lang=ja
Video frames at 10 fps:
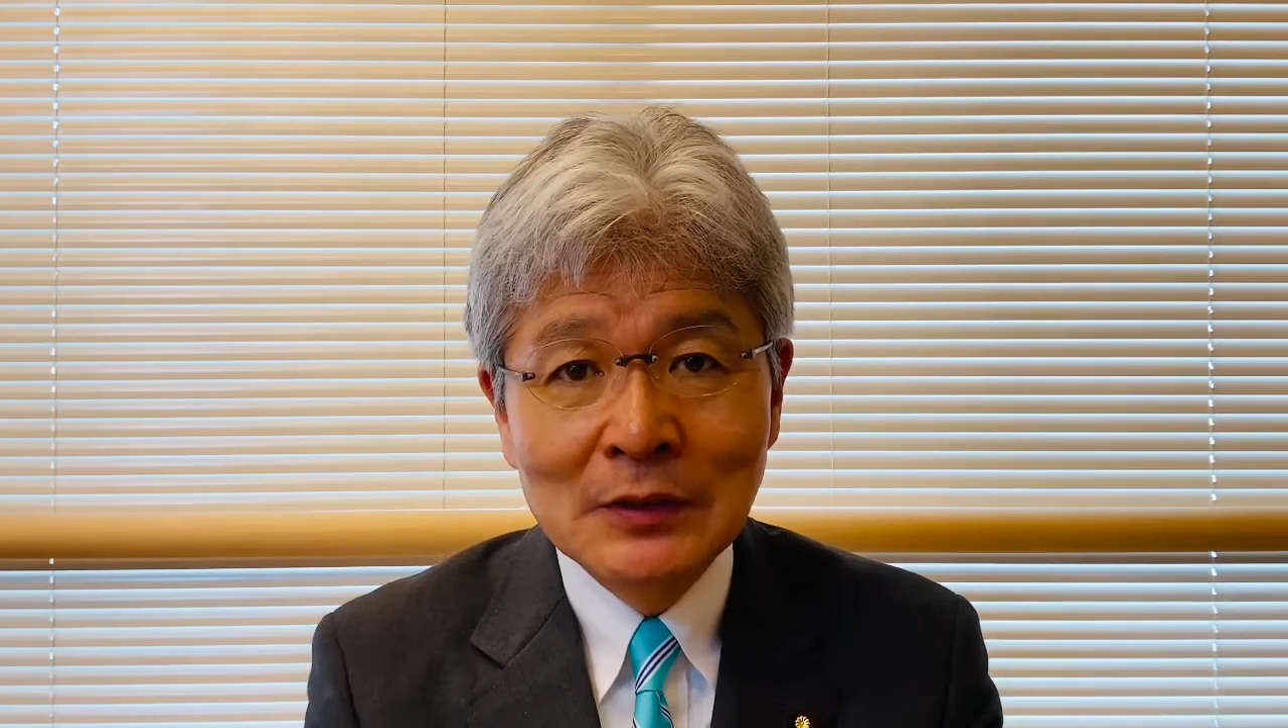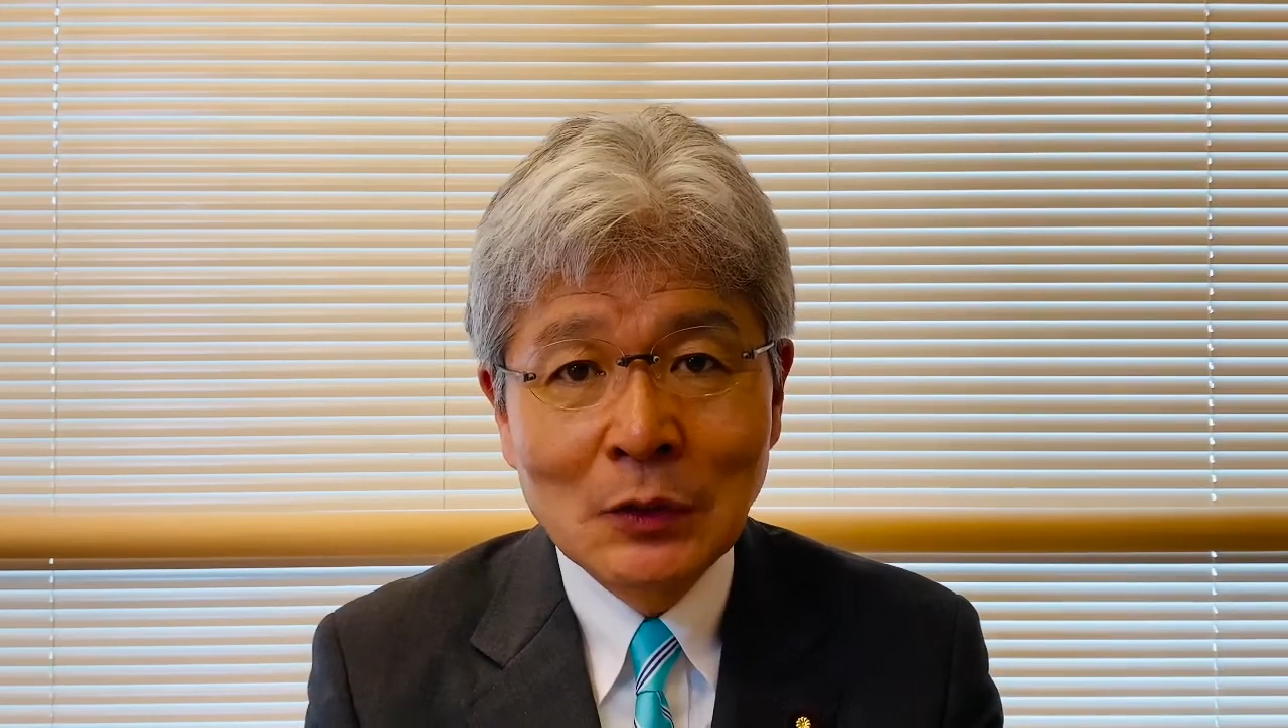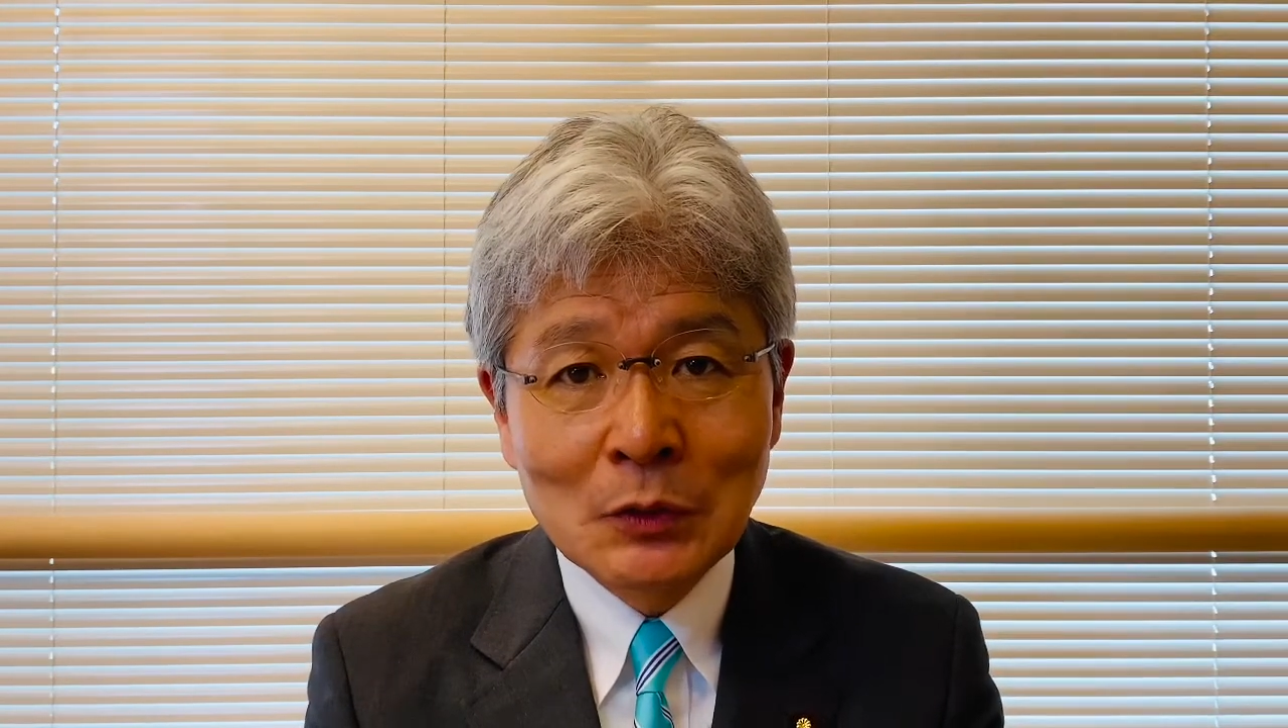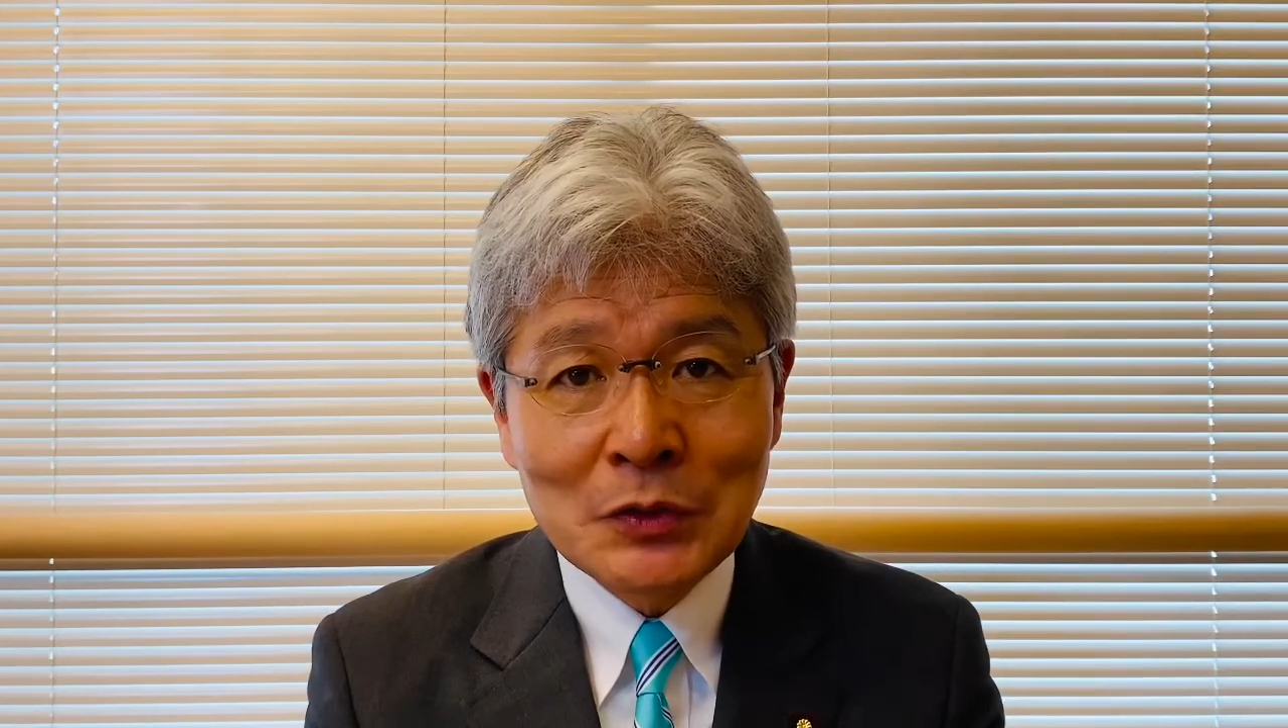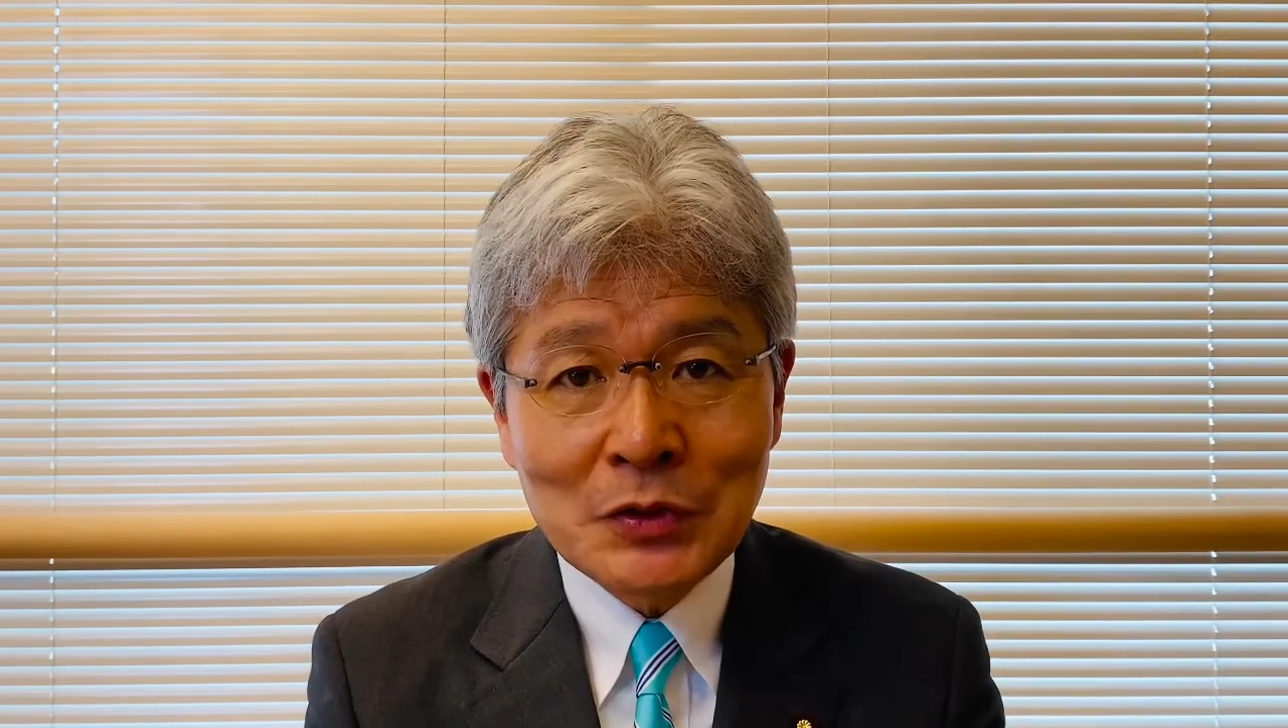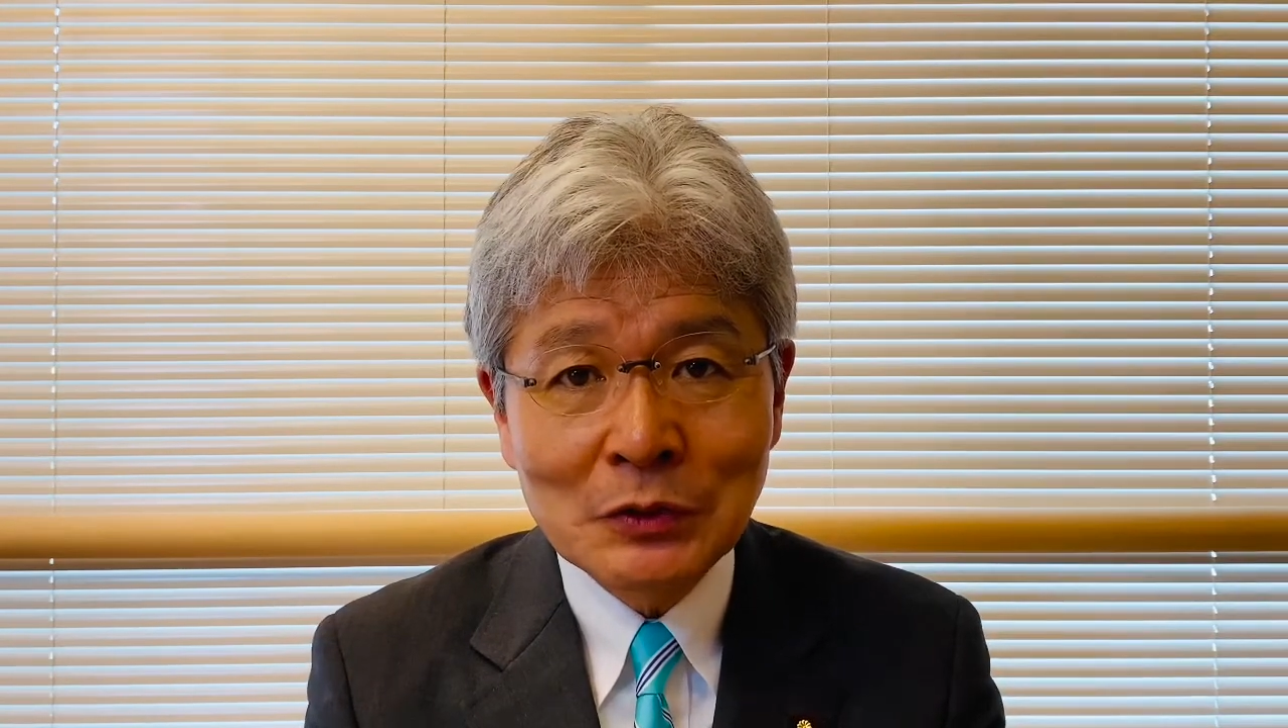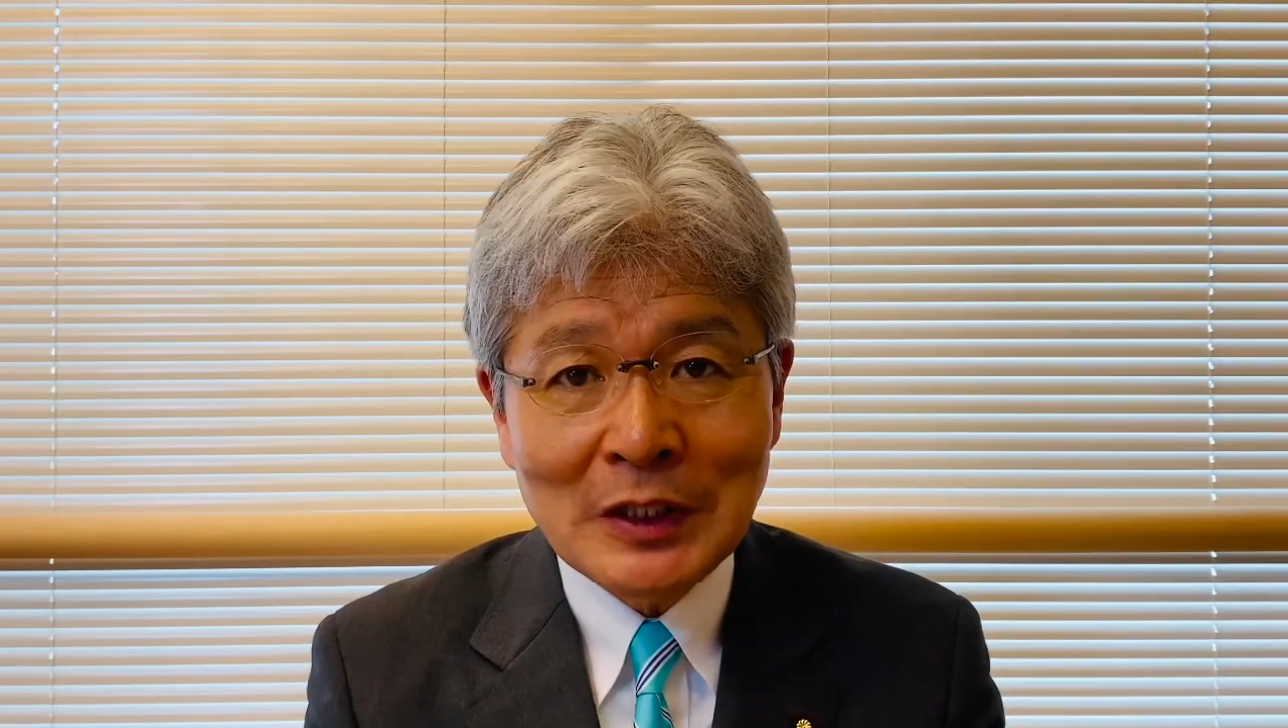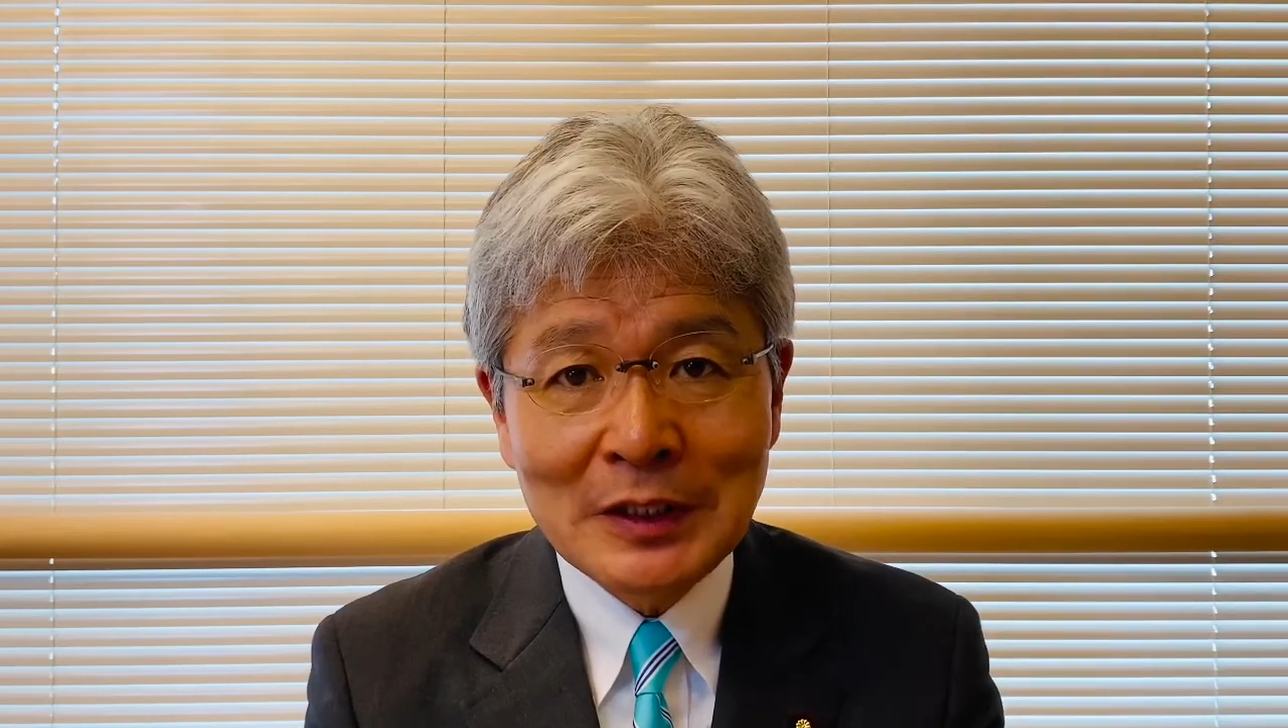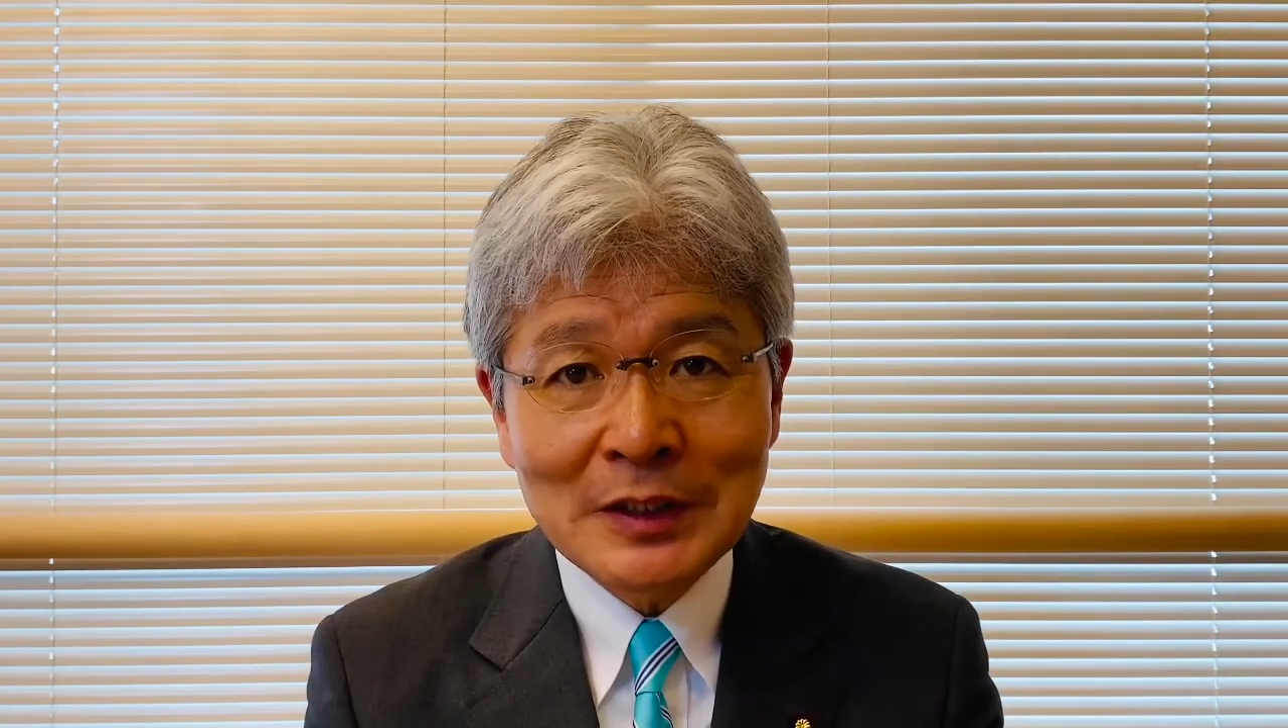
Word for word: 独自の対